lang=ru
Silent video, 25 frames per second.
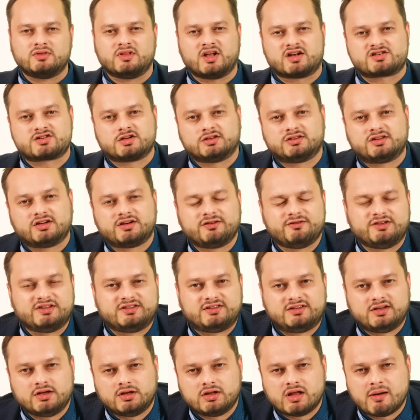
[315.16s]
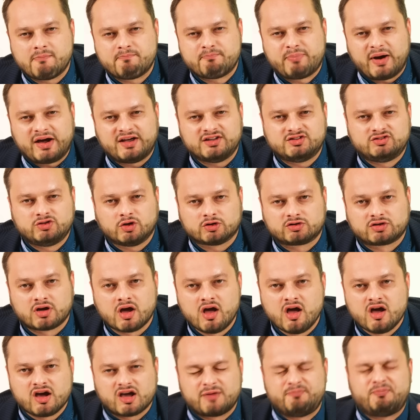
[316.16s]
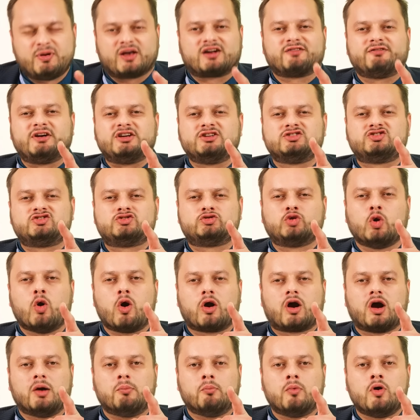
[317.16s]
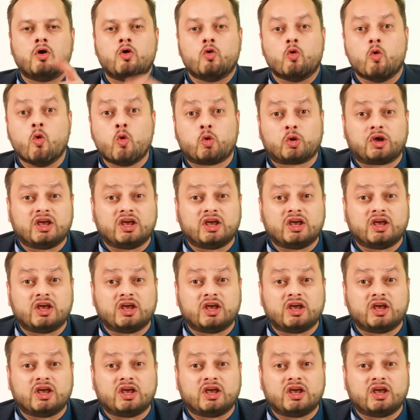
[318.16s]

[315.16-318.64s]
Наша древесина пойдет к первоистокам, у